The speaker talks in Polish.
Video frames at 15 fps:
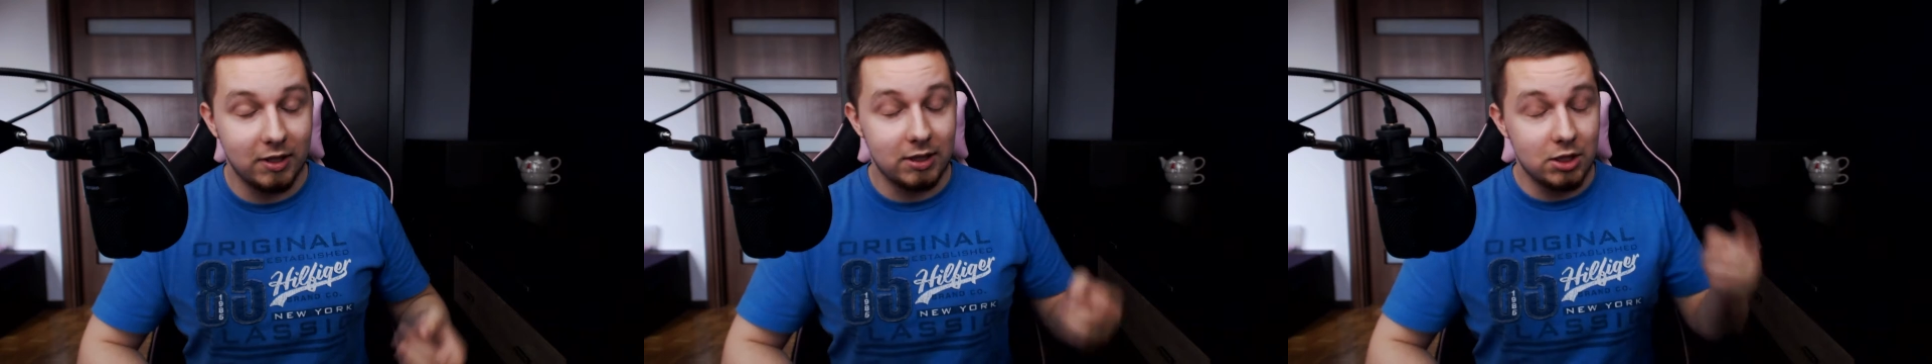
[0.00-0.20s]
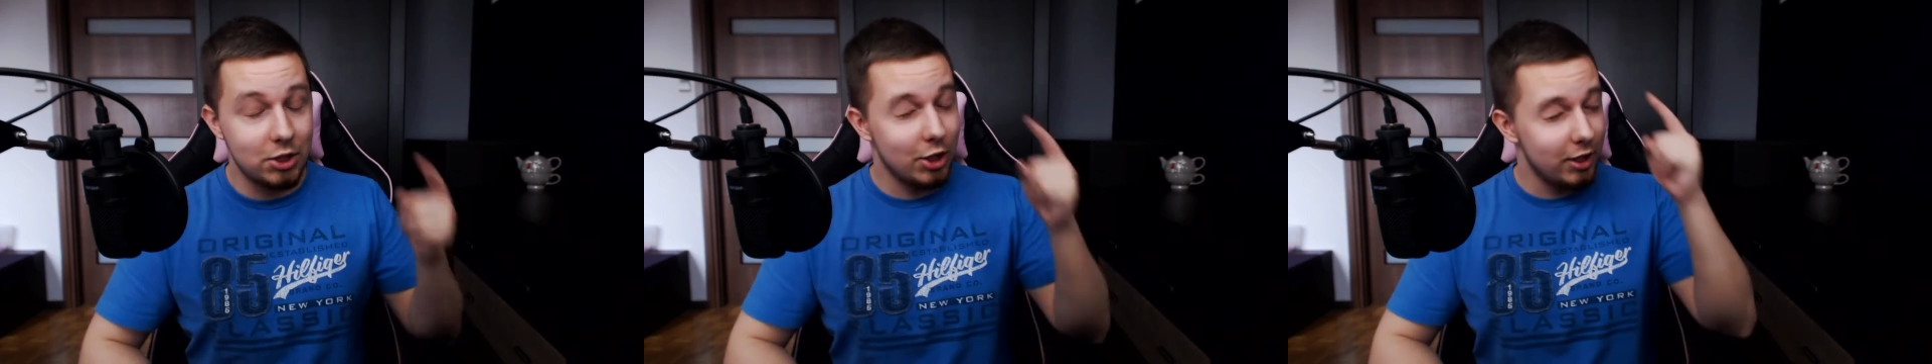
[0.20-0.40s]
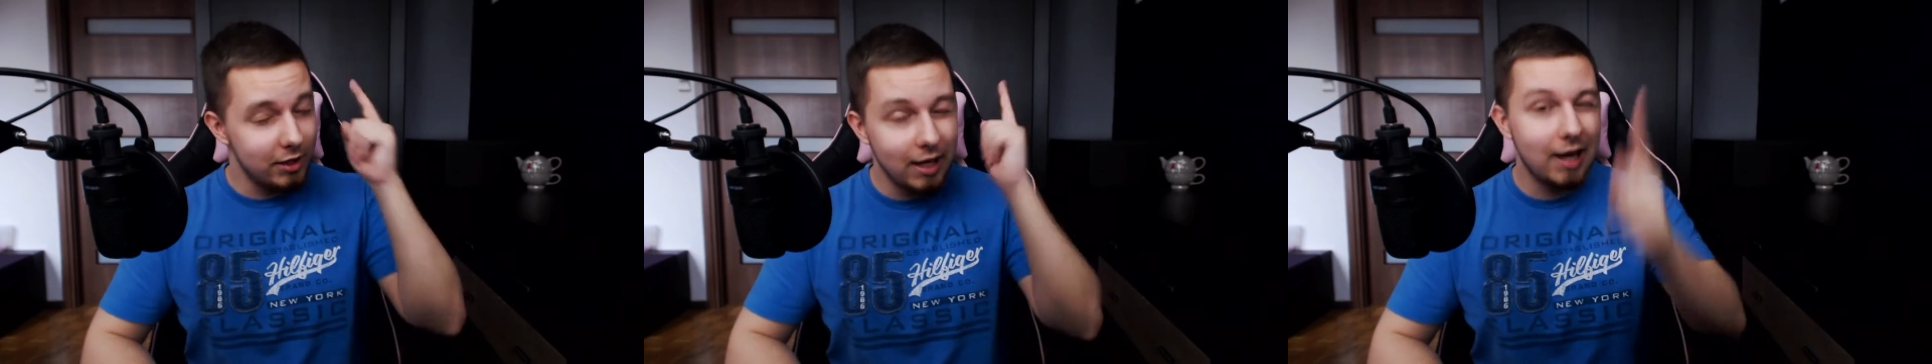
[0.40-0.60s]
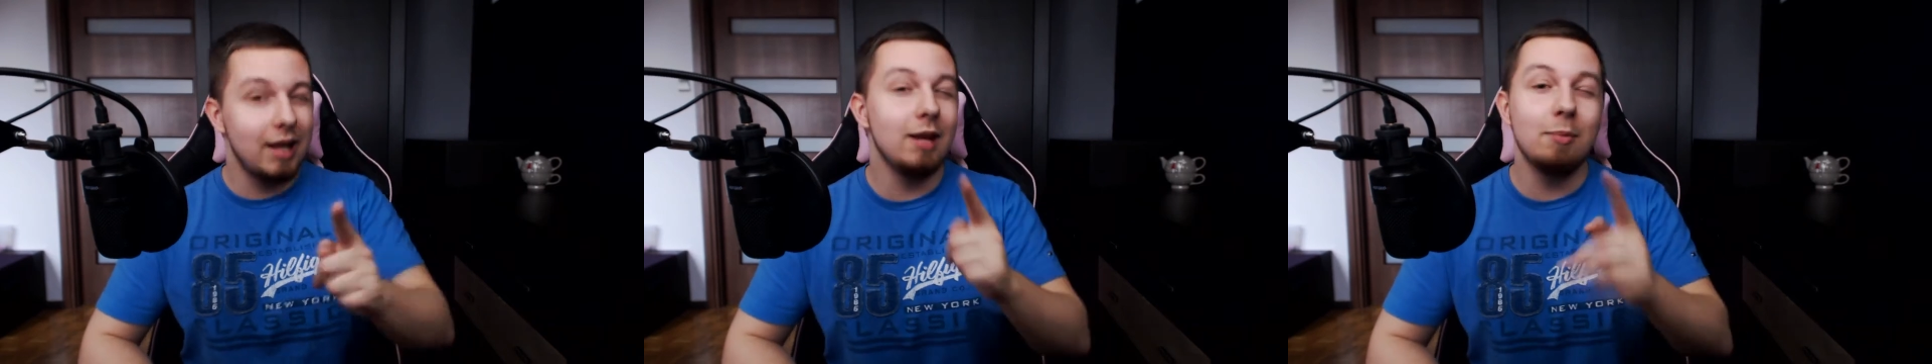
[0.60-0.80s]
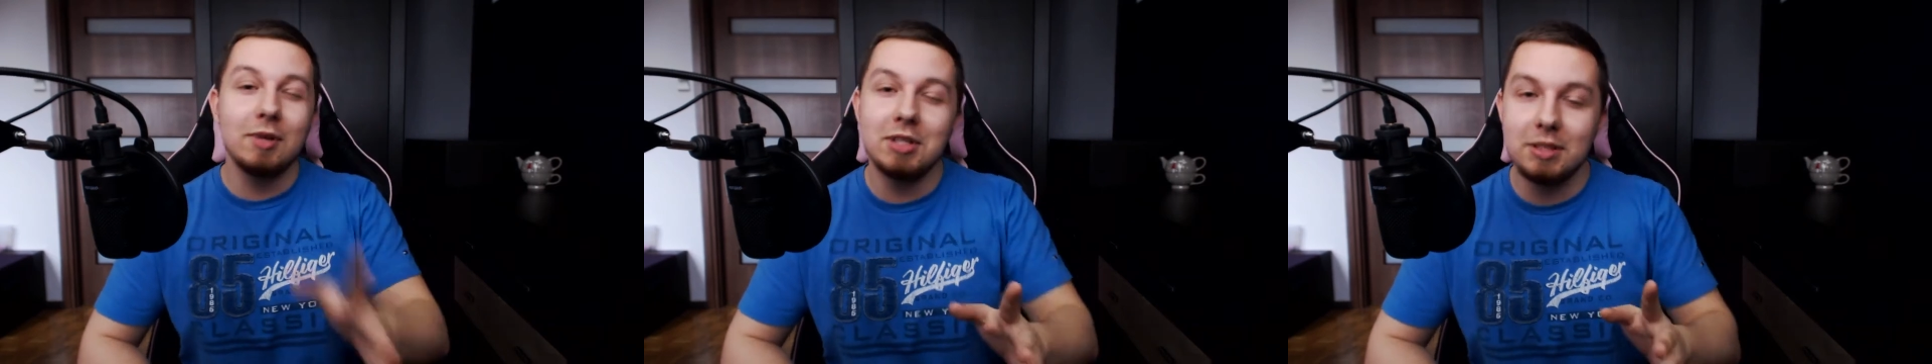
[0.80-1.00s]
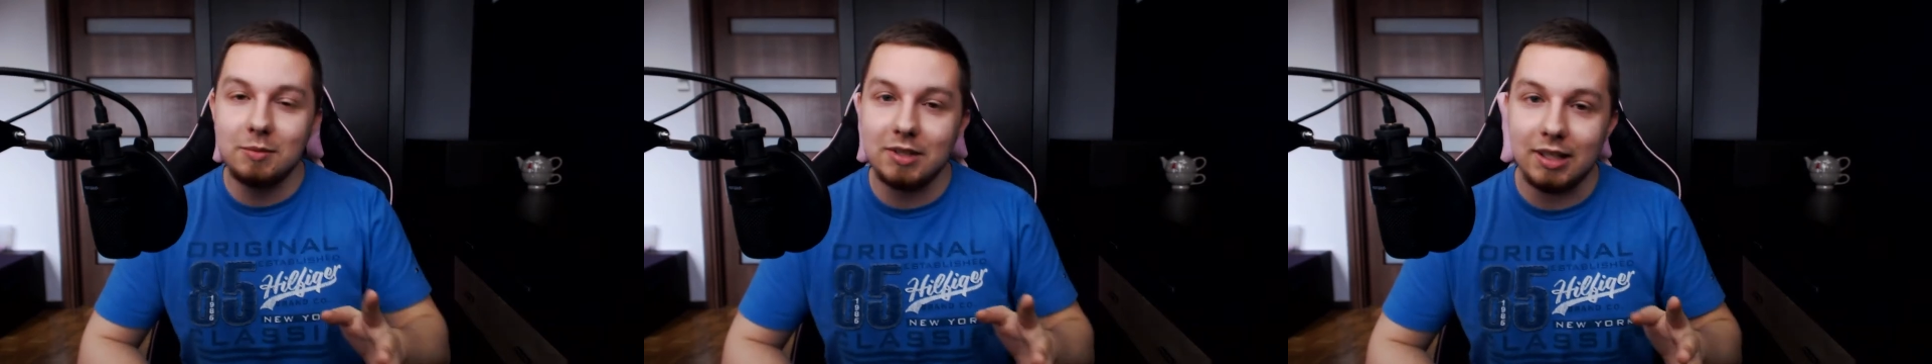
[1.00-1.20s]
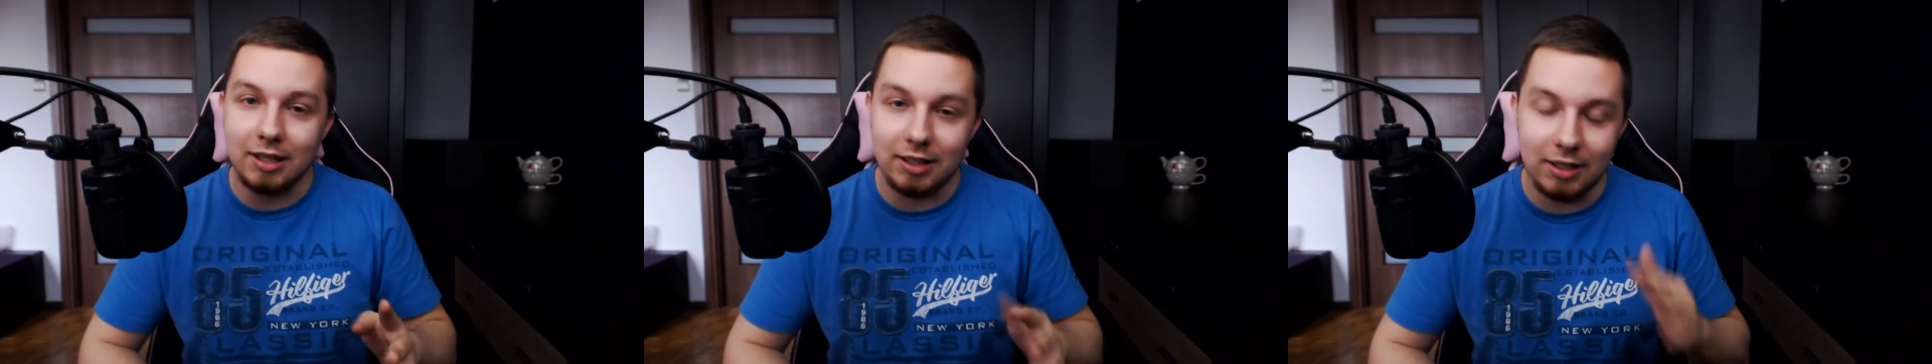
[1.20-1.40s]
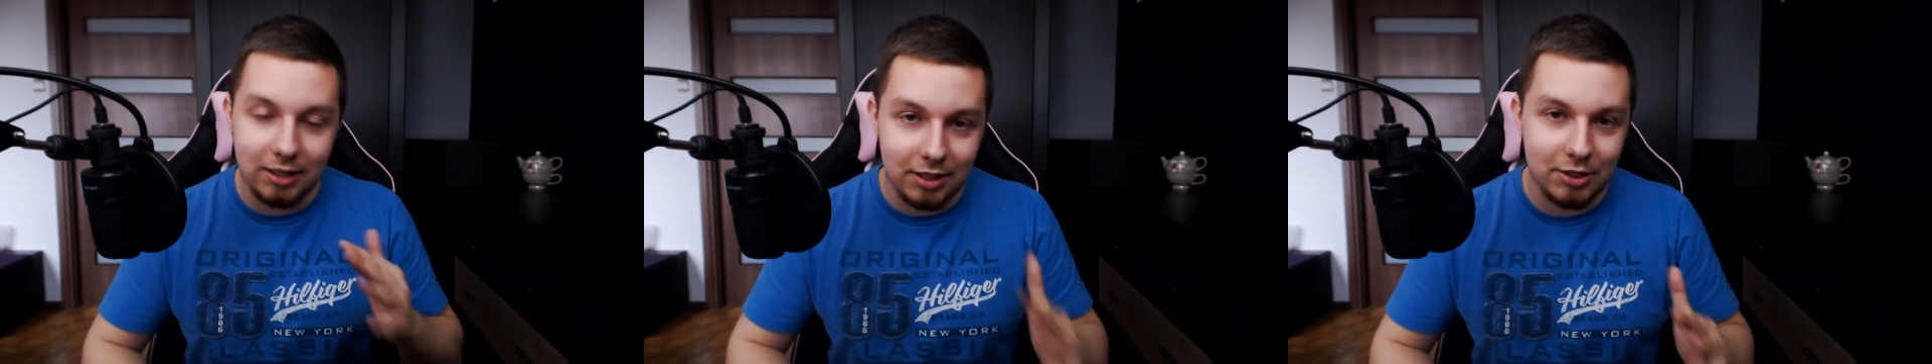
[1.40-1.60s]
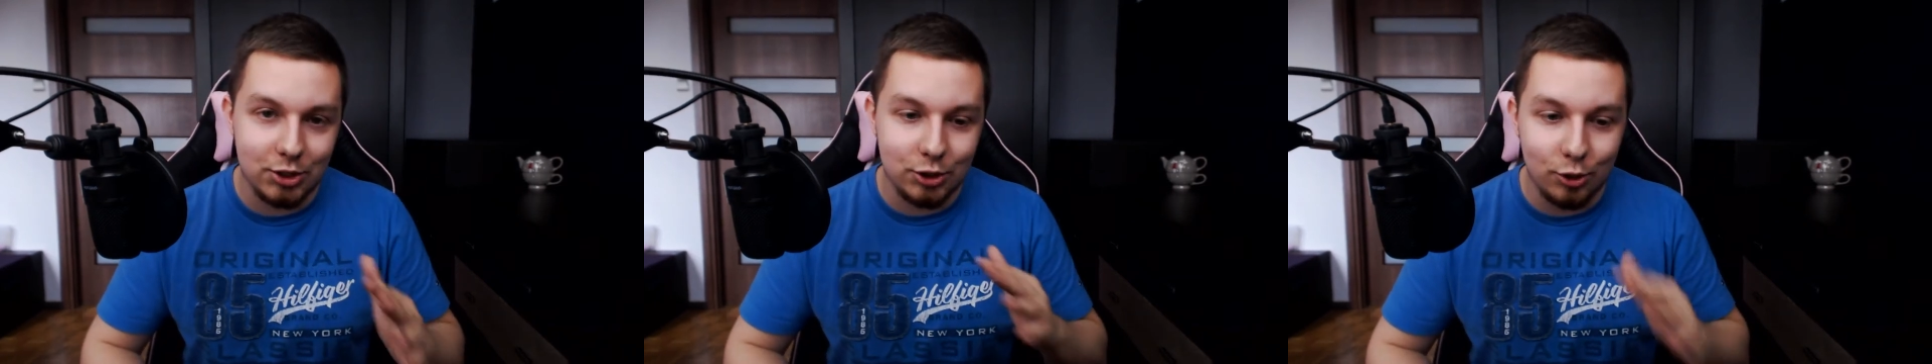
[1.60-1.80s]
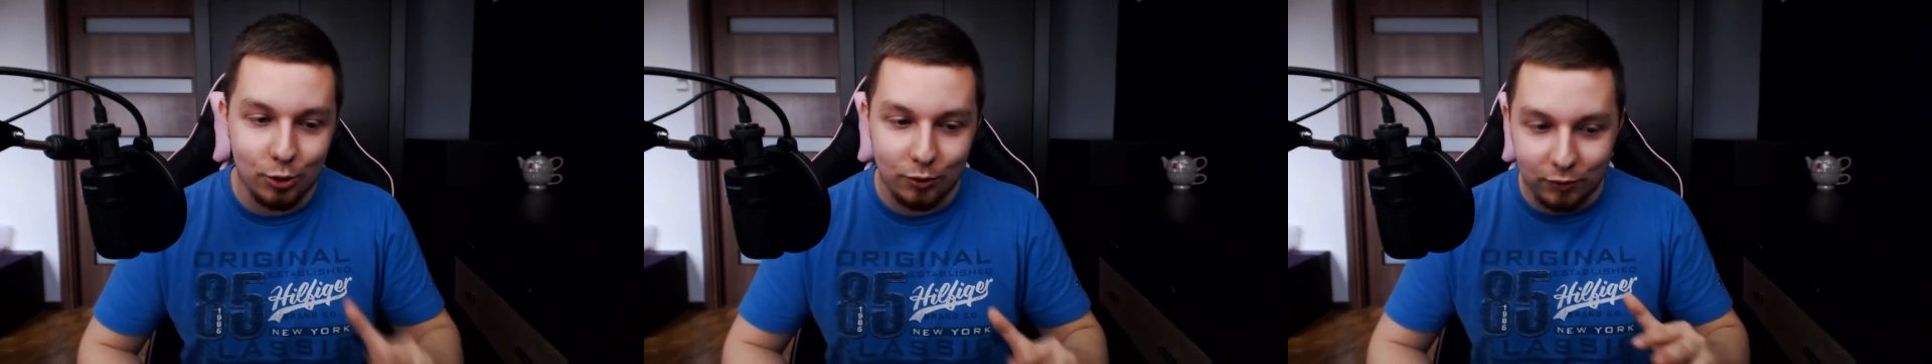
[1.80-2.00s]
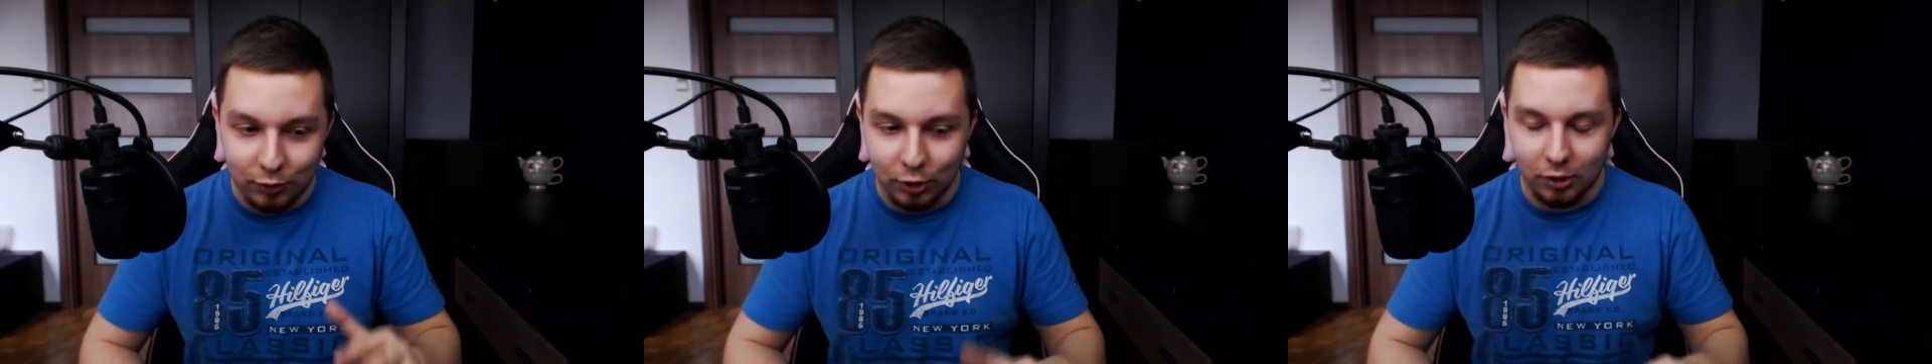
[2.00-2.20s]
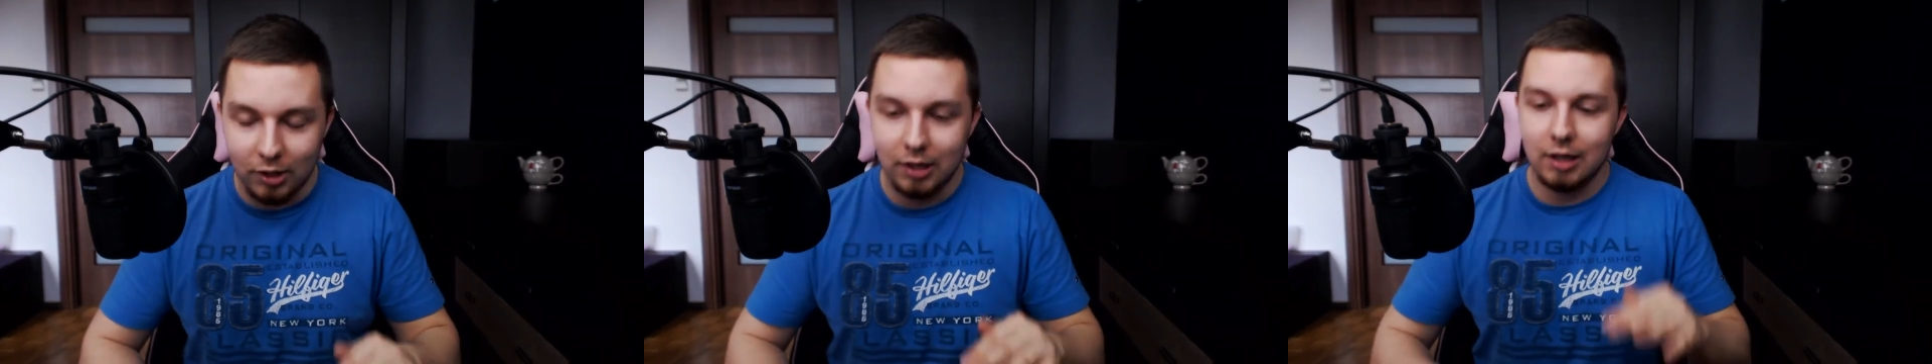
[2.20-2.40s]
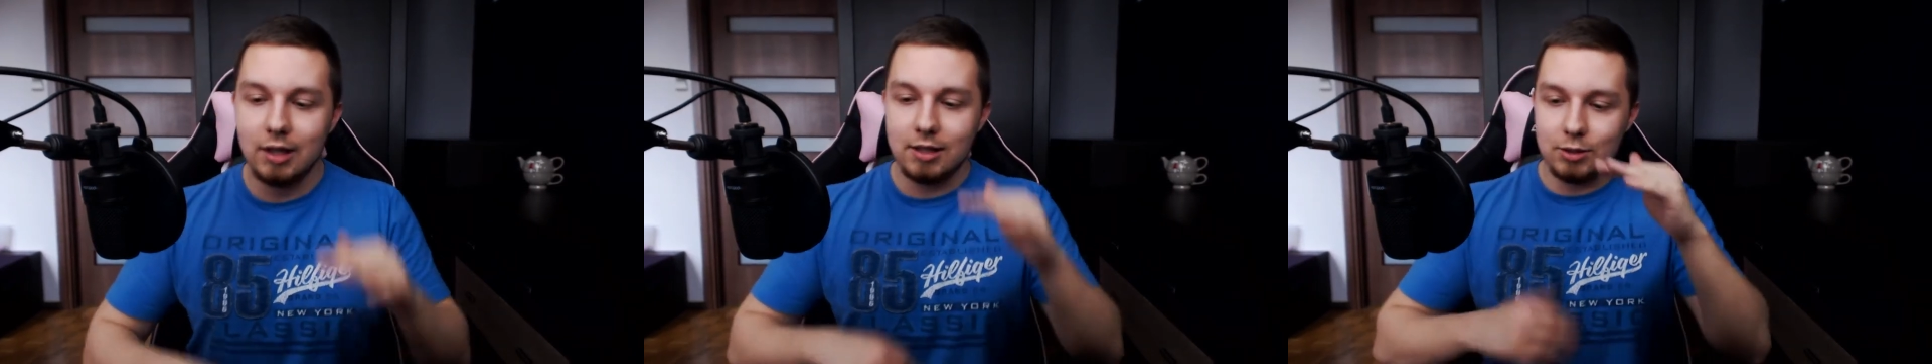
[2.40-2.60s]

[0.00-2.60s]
więc jeżeli dalej będziemy tak iść równo